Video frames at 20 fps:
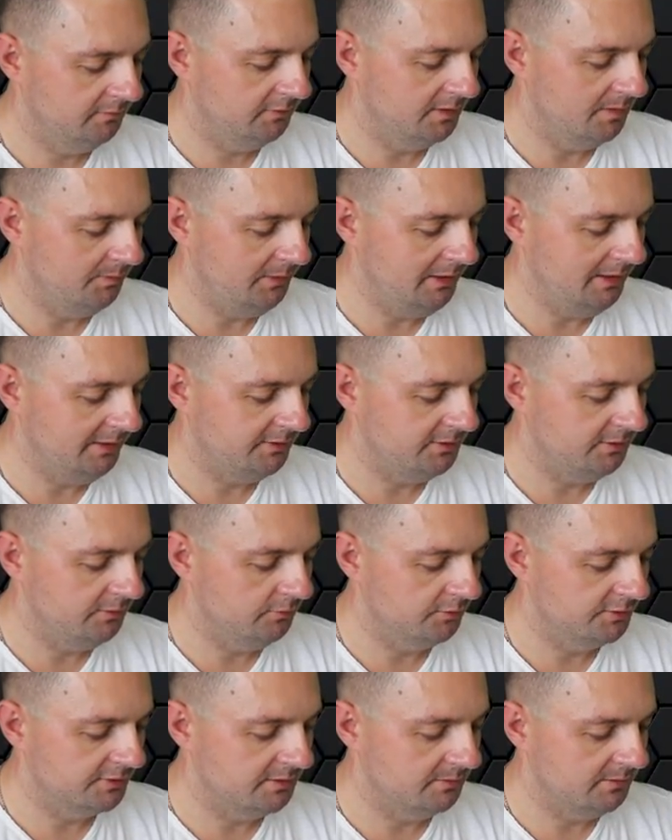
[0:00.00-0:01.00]
В комплекте
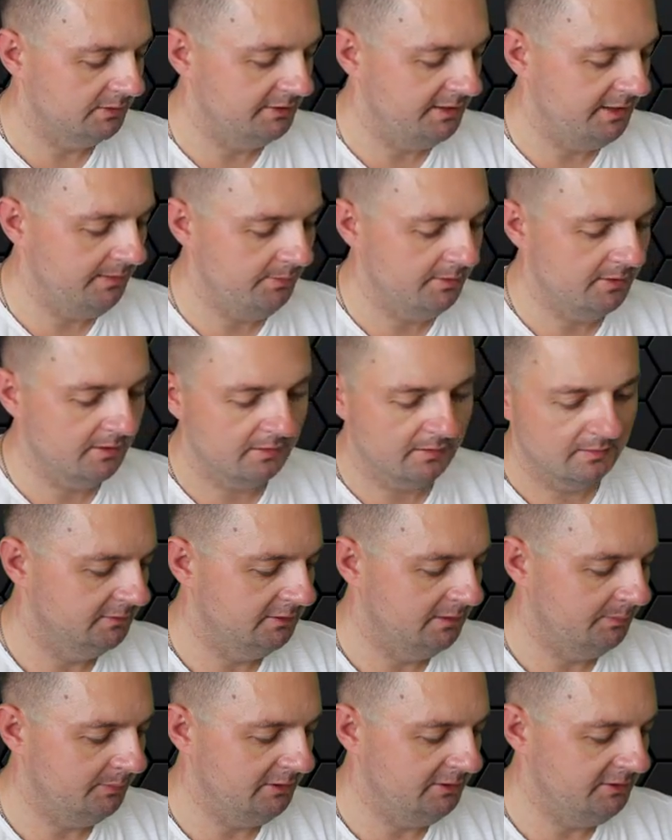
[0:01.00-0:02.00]
идет сама дрипка,
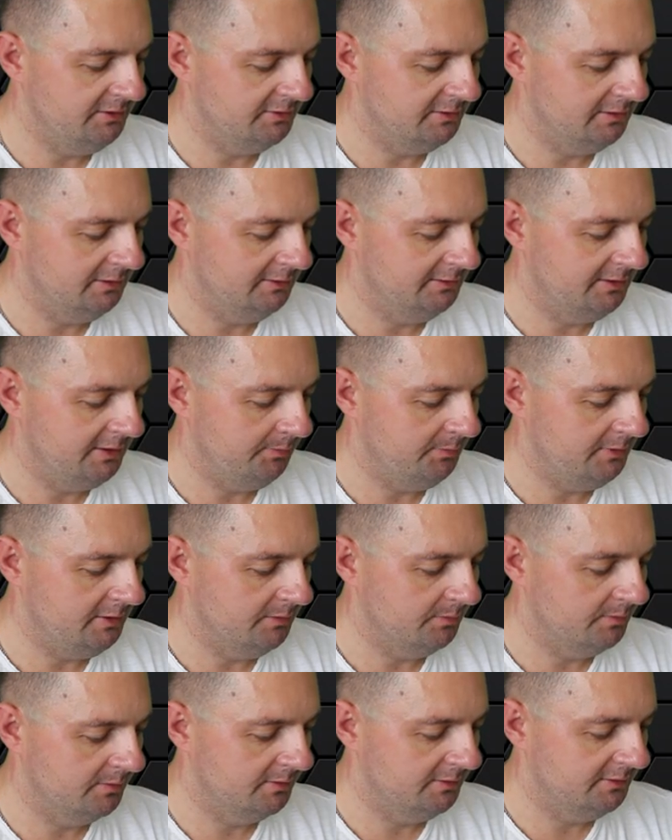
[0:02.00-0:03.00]
дополнительный
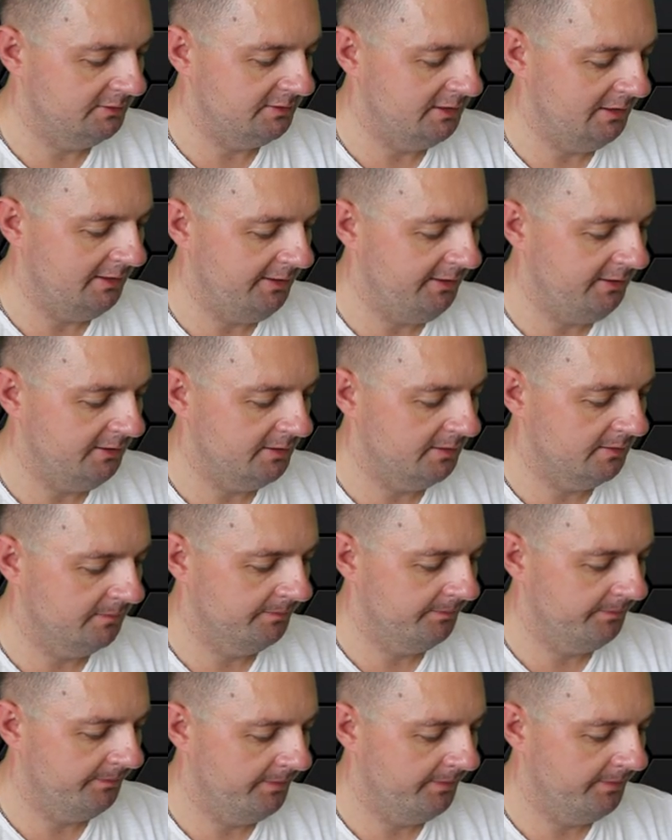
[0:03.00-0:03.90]
дриптип из дельрина,